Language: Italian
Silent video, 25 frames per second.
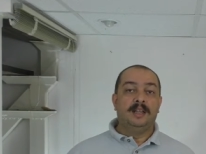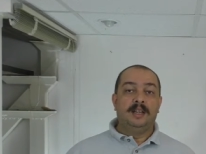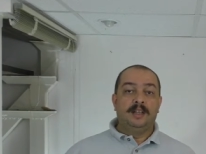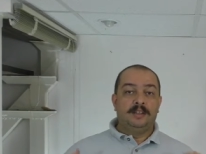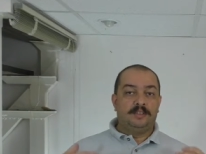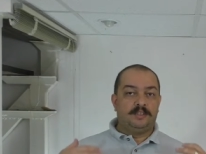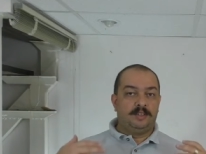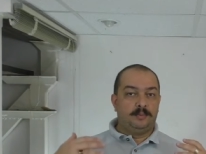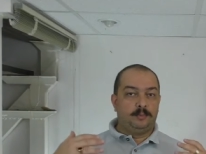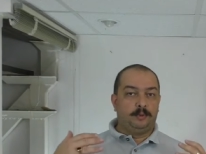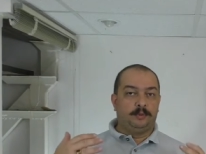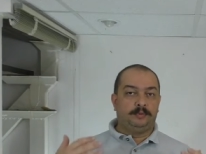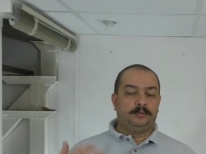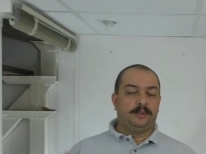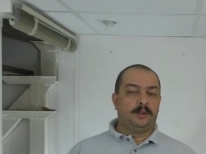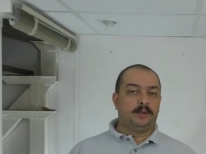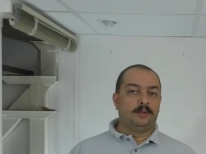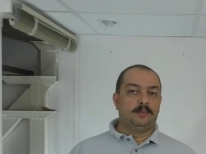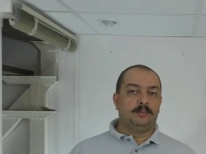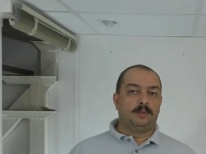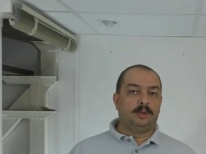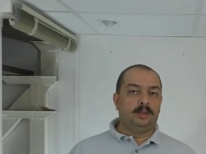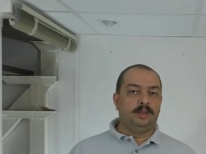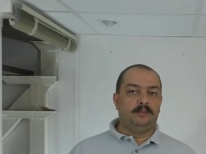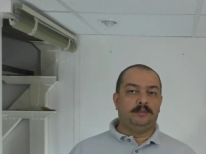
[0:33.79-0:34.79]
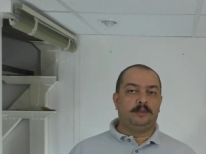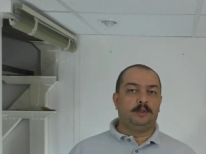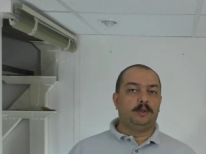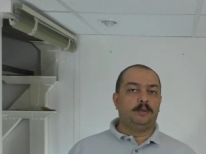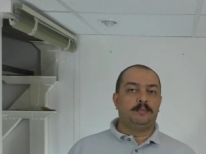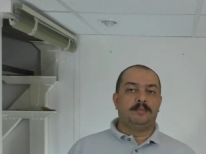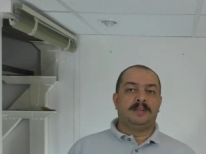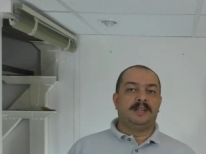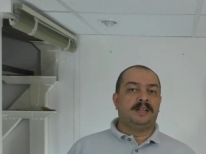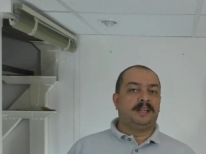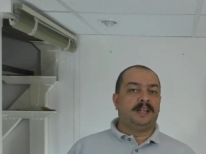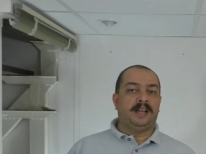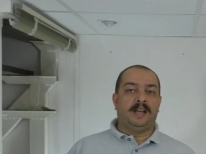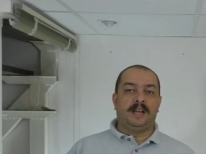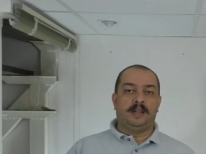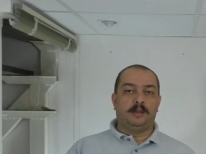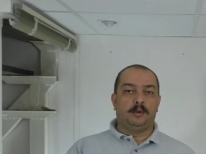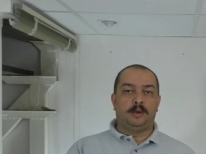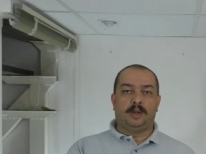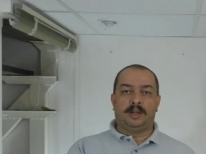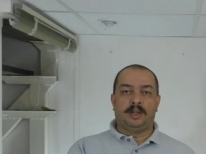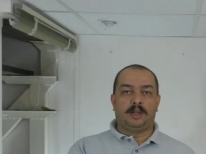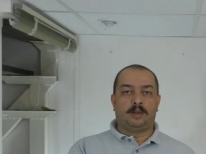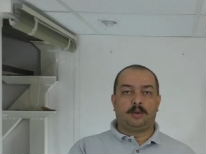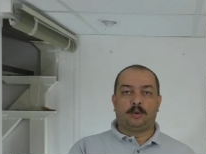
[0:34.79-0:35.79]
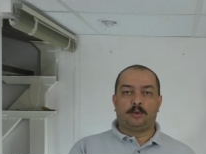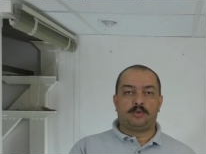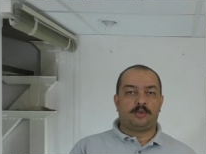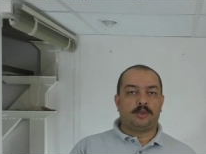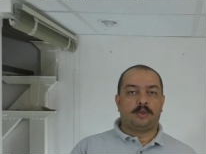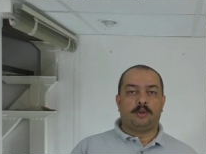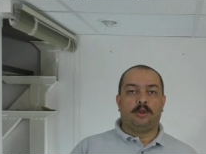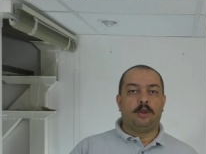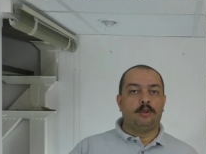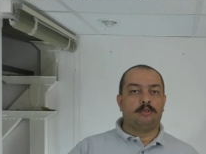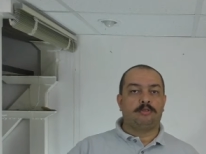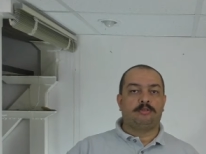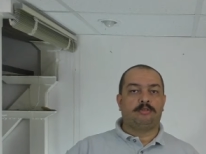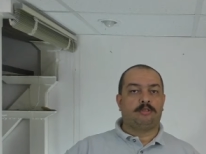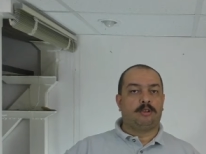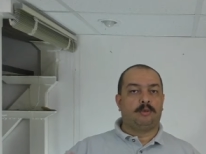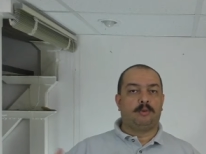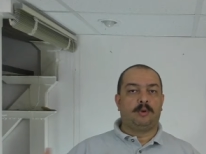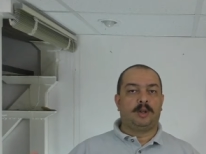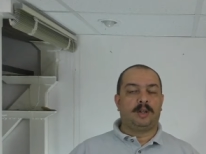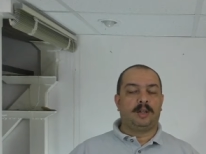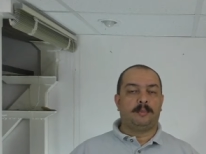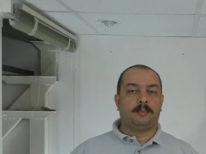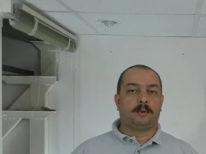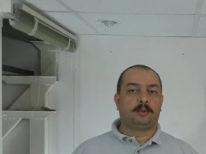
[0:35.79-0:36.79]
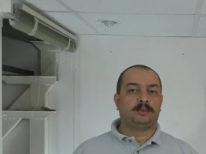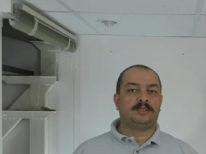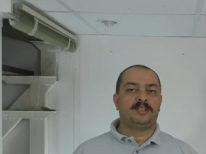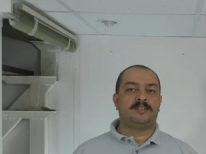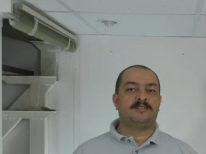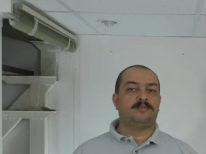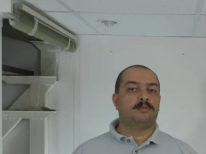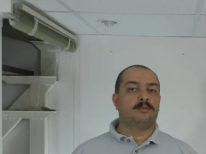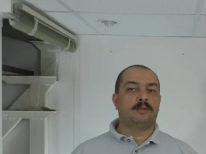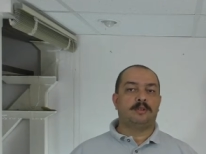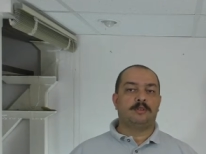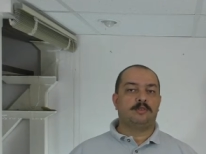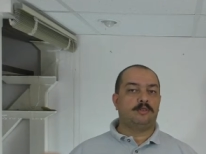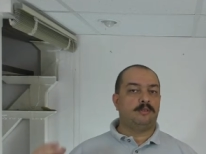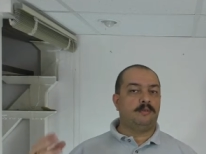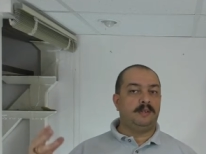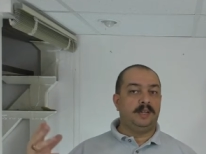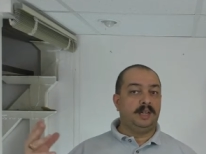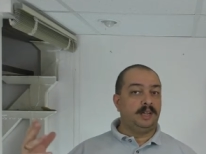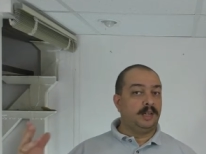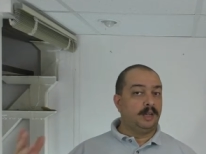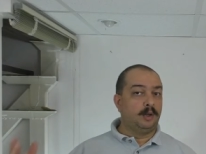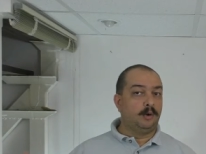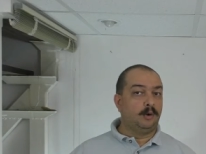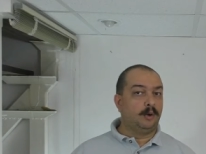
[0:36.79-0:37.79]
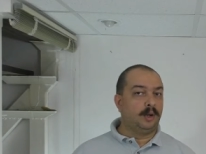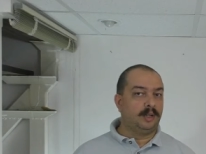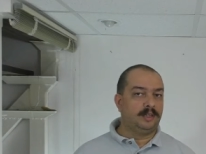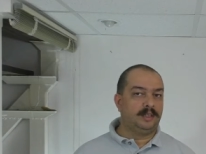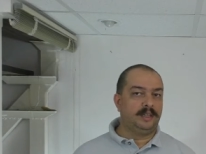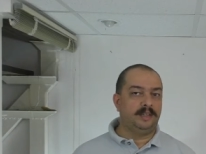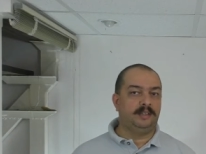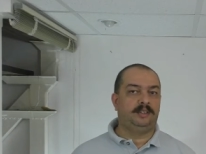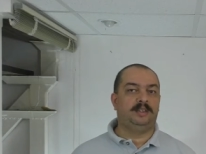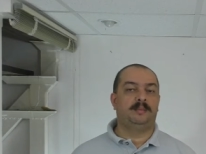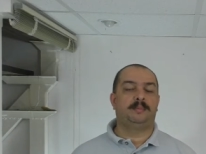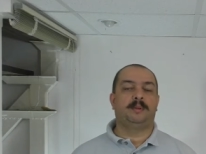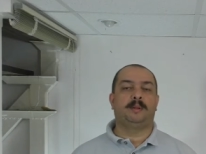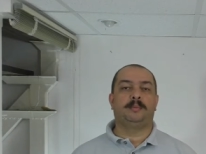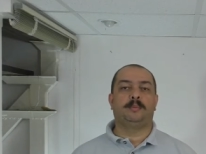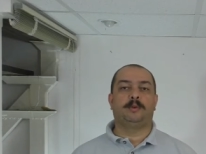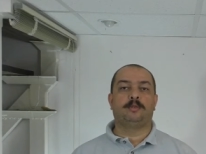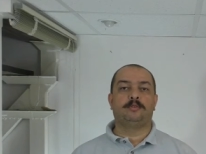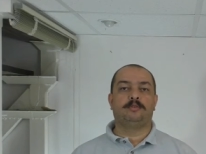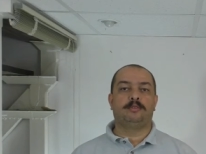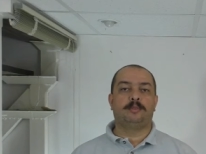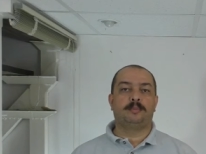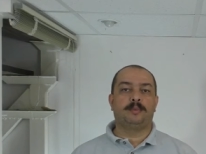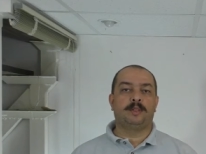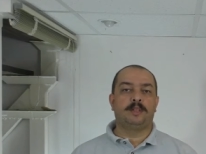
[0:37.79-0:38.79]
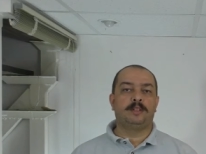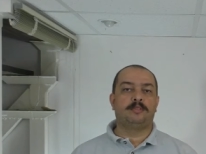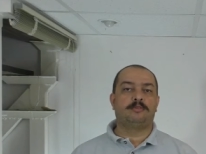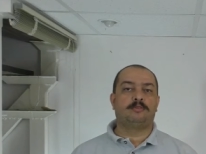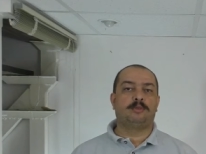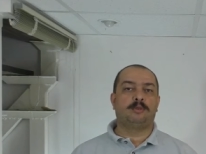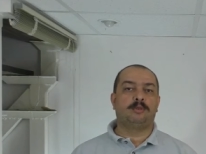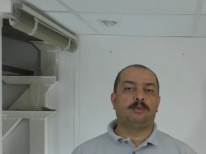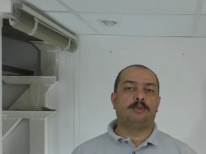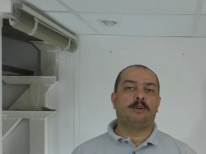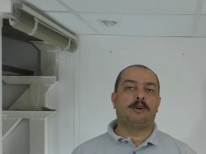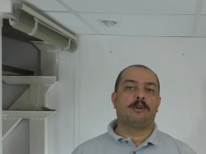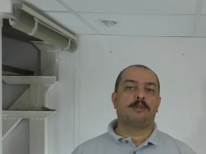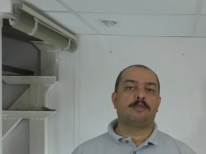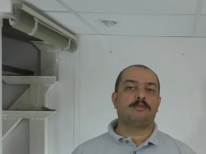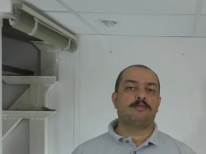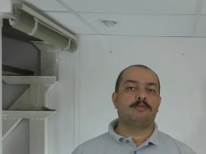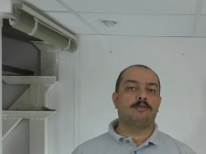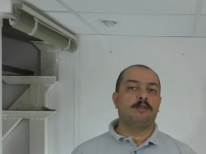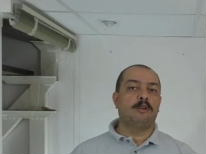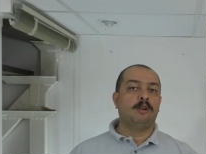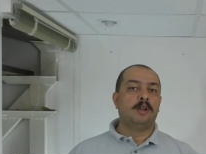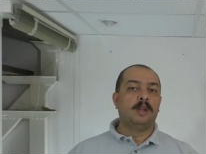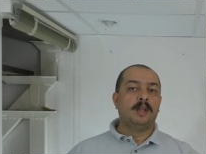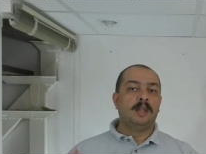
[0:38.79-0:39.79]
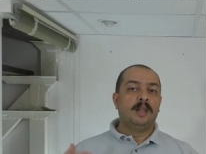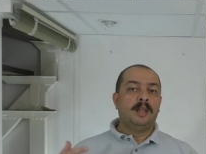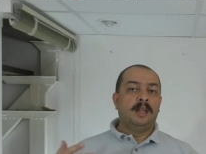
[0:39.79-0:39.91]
si può fare un bonifico bancario alla Croce Rossa o alla Protezione Civile o agli enti preposti per il soccorso